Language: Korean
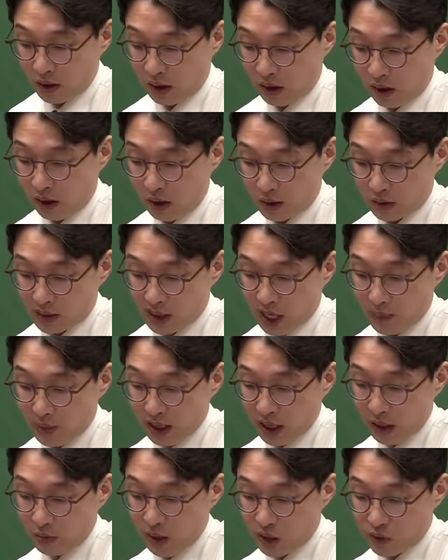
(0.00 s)
어,
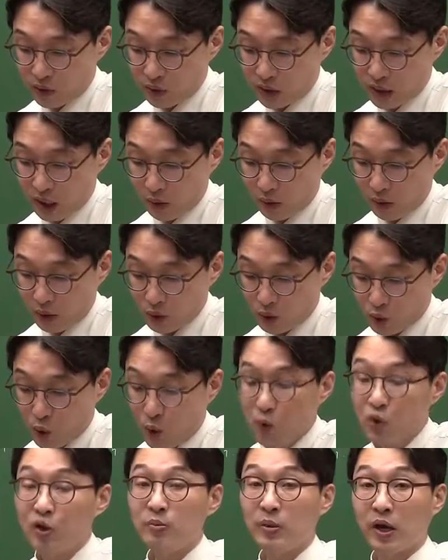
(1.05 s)
차변의 매출 채권
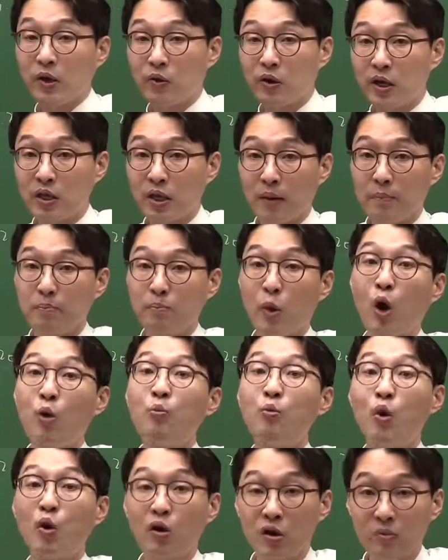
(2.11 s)
총 금액을 일단
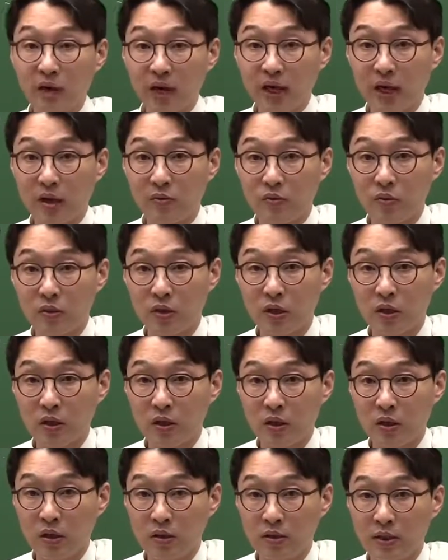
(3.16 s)
명목 금액이라 부르죠.
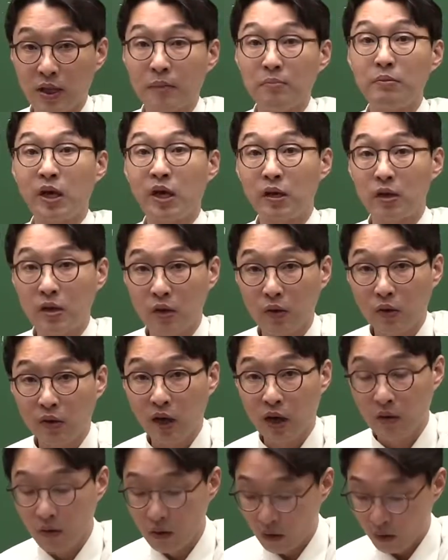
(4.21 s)
300을
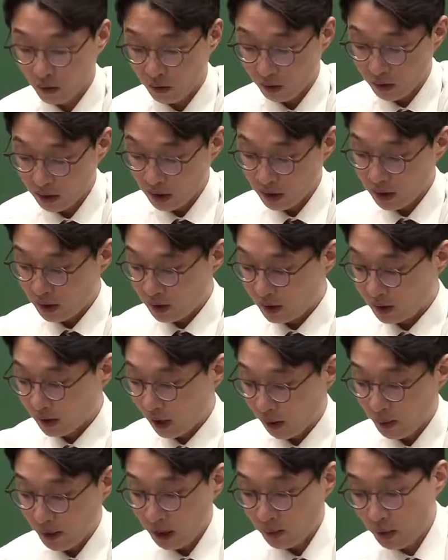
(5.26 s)
기록하고
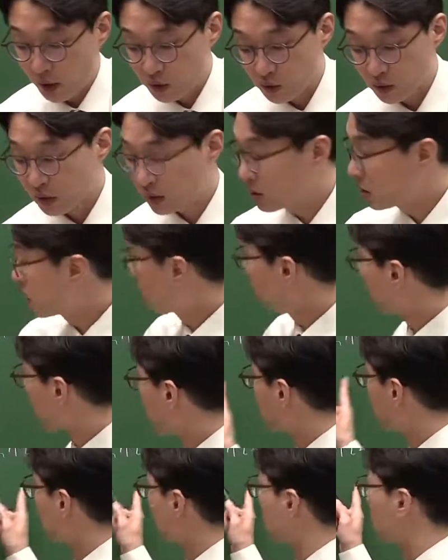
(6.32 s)
대변의 매출은 이
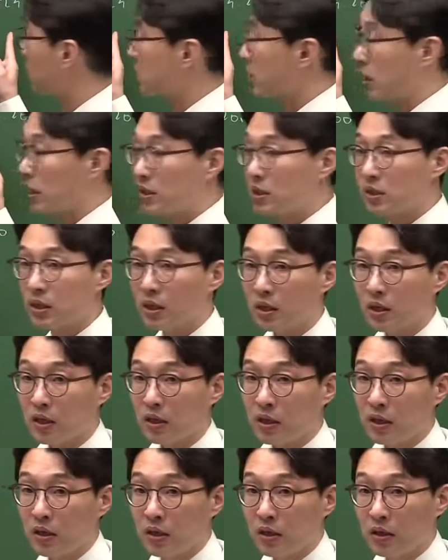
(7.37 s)
금액이잖아. 현재
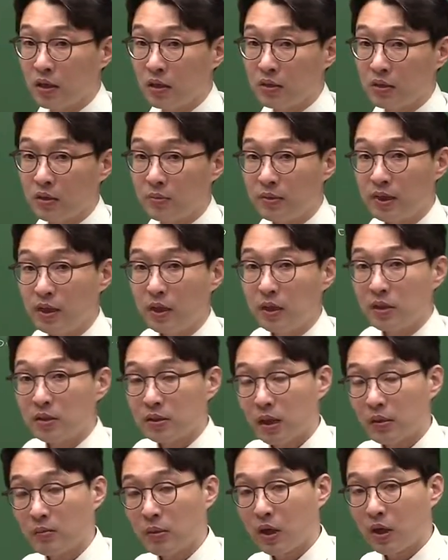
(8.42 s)
가치잖아. 그렇죠? 그러면
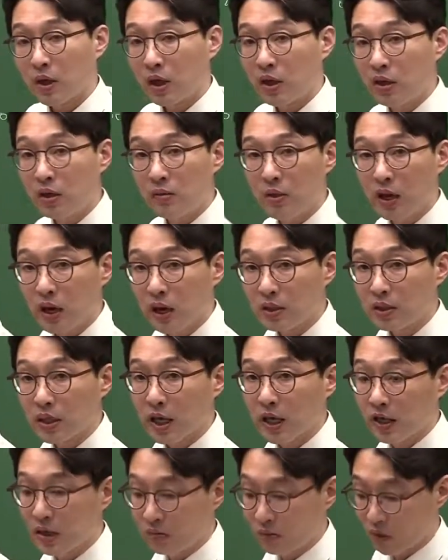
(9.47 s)
300과 이 금액의
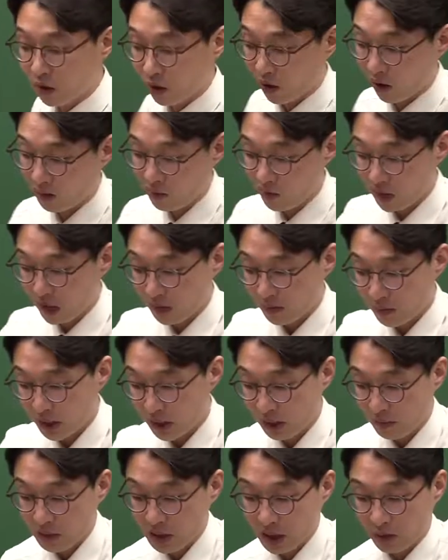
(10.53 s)
차이를 뭐라고
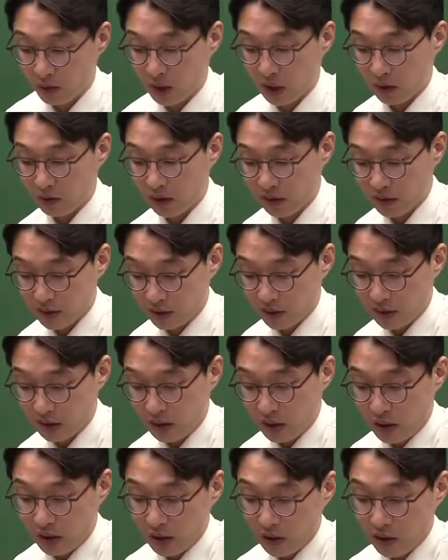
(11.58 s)
분기합니까? 밑에 뭐라고 되어 있어요?
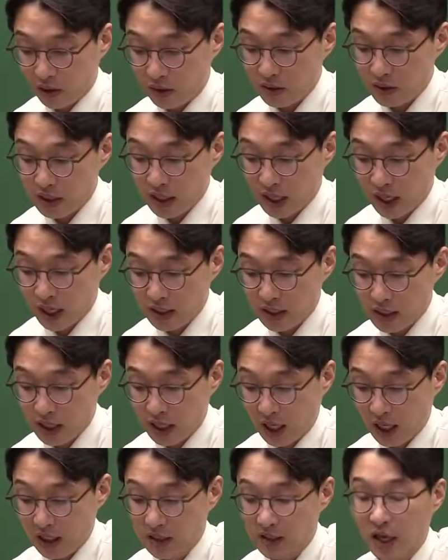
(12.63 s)
현재 가치
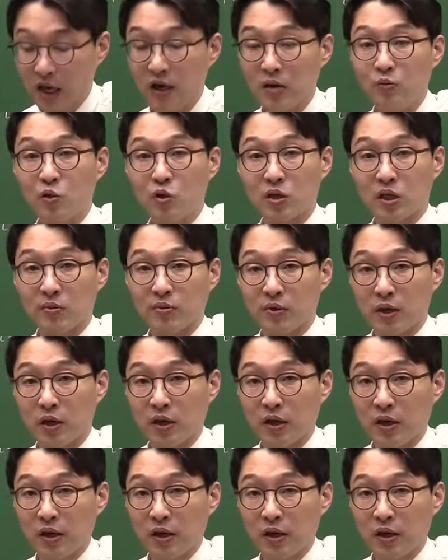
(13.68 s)
할인 자금으로 잡으래.